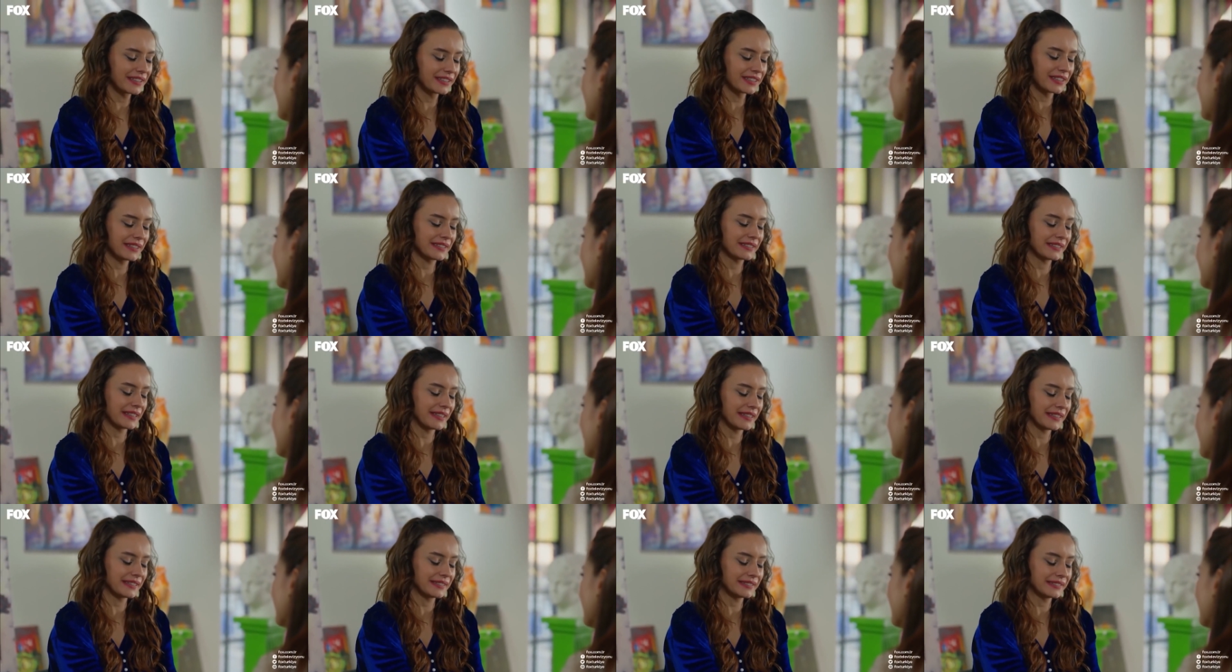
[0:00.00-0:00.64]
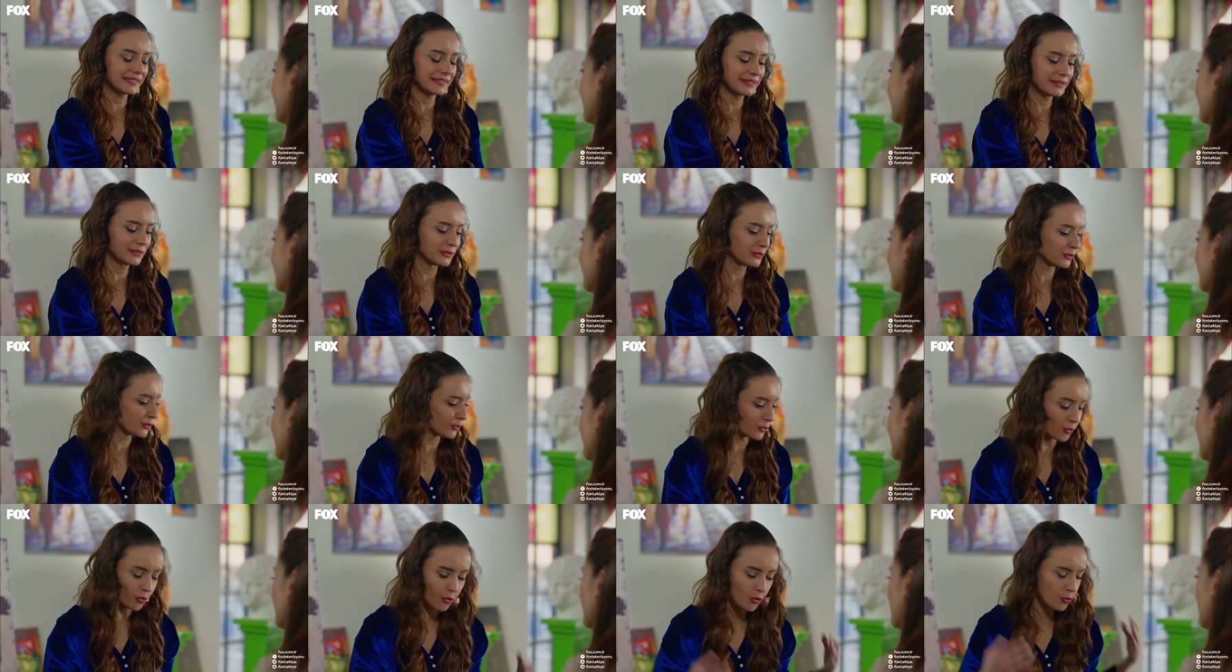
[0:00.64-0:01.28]
gerçekten
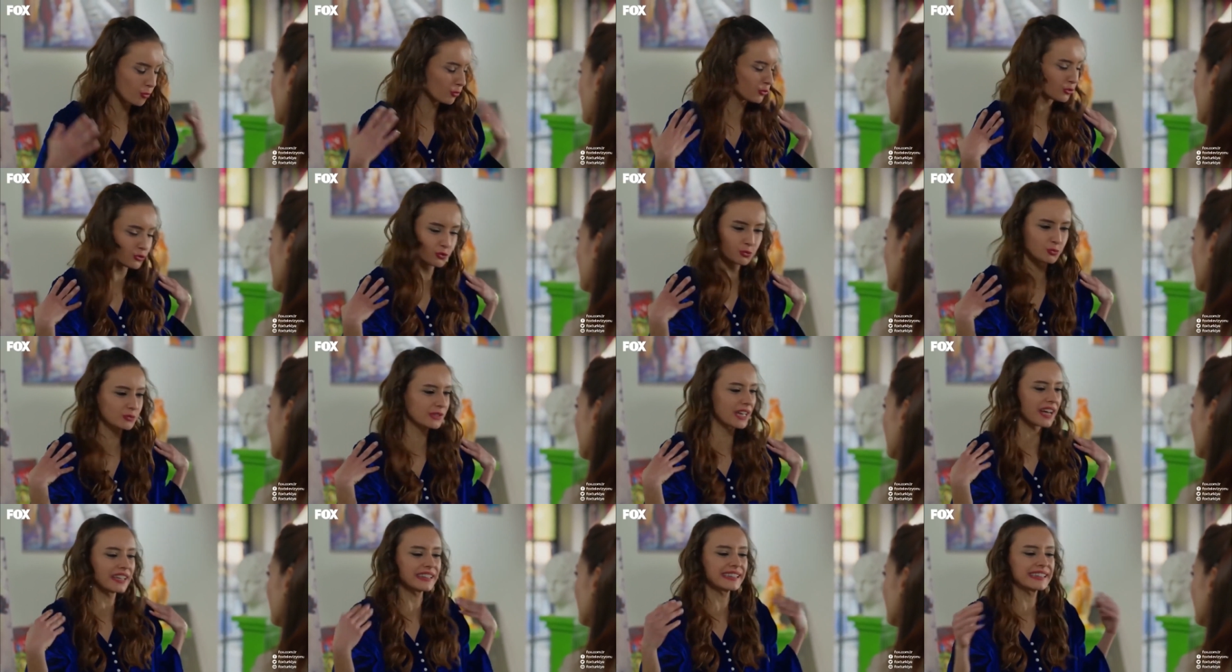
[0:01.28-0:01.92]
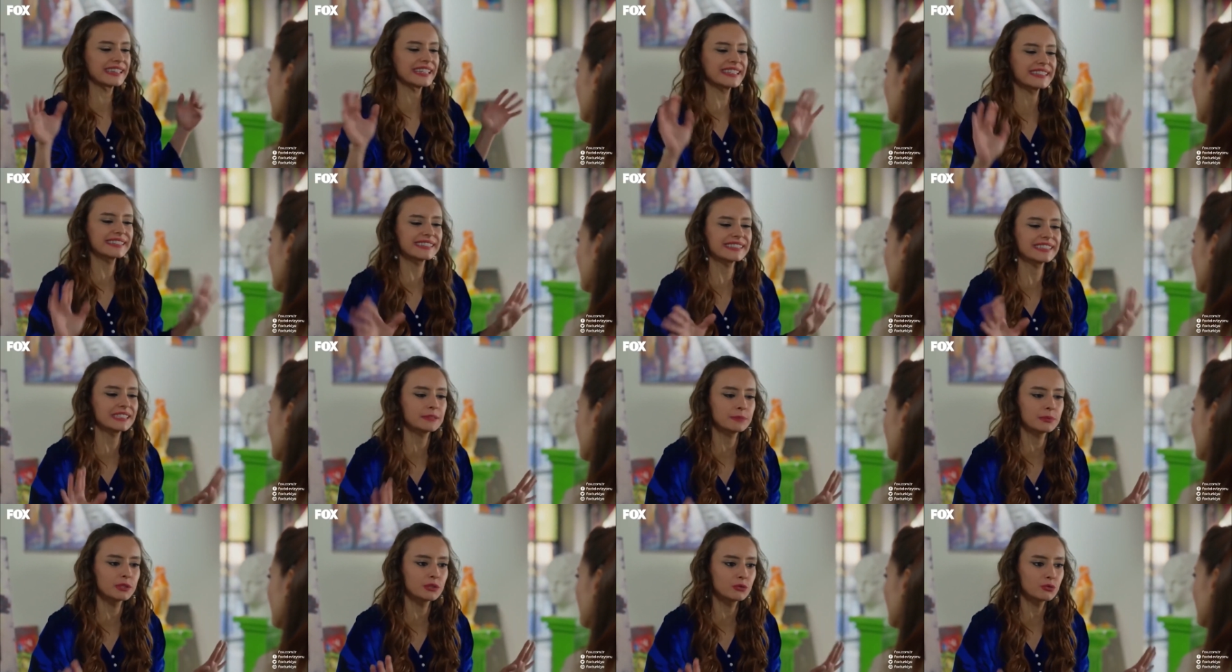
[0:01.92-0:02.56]
omuzumdan
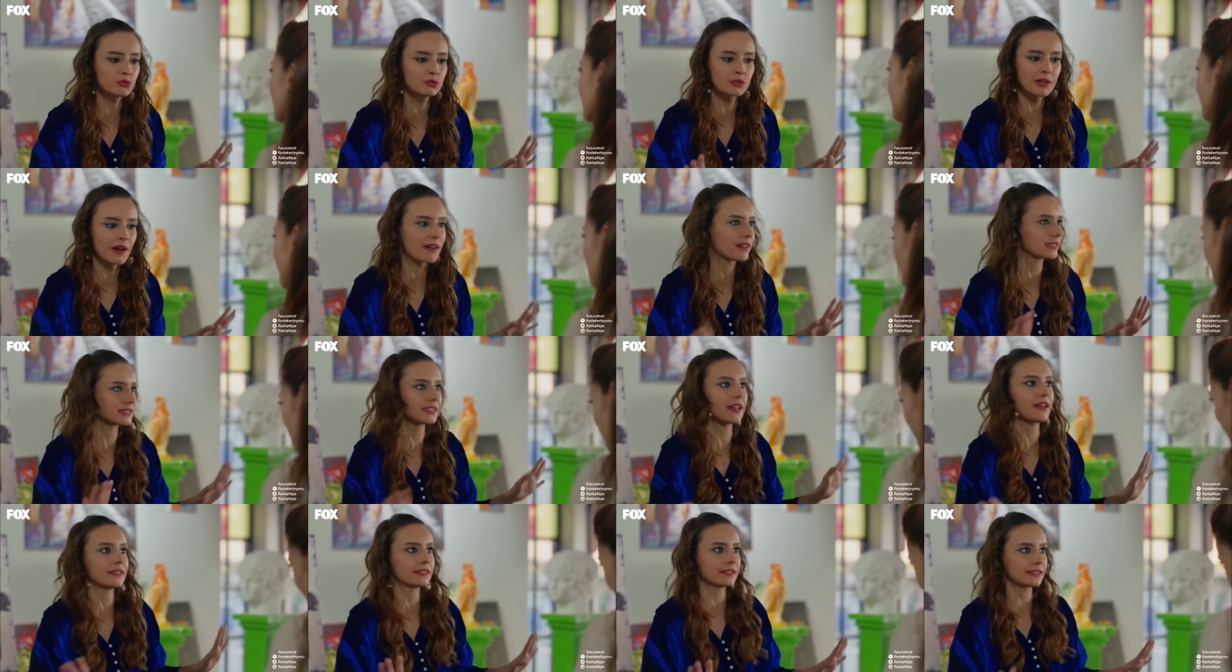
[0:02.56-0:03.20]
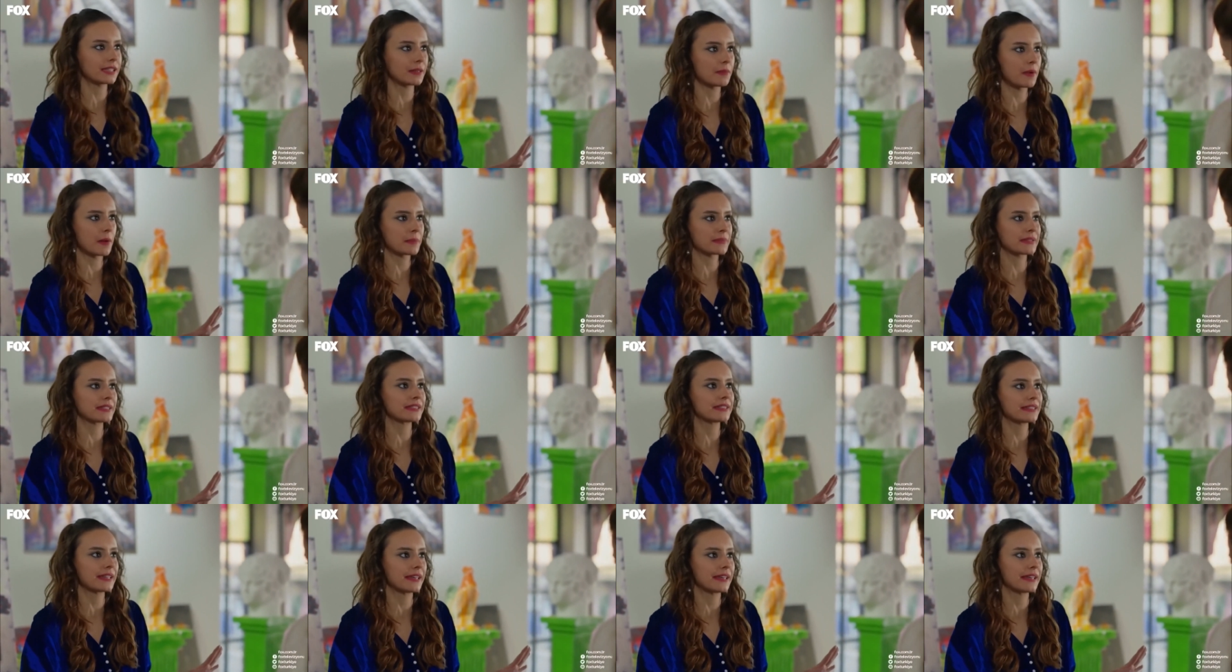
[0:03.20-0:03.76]
nasıl bir yük kalktı anlatamam